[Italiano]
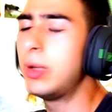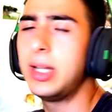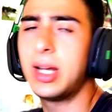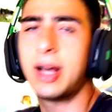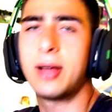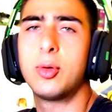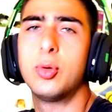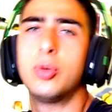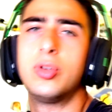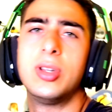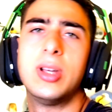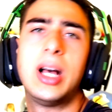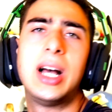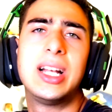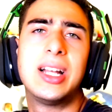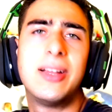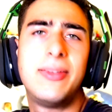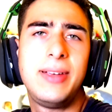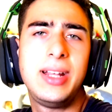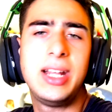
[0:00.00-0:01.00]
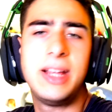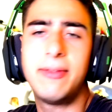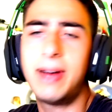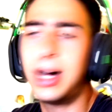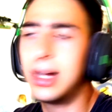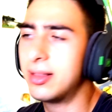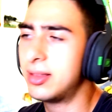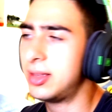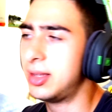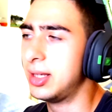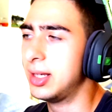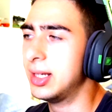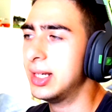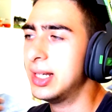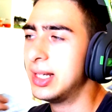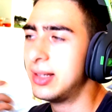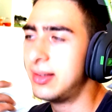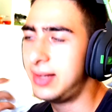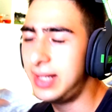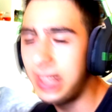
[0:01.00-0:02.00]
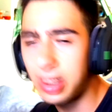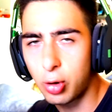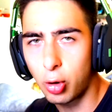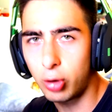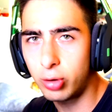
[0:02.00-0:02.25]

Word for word: Quindi carosi, alla fine i watt si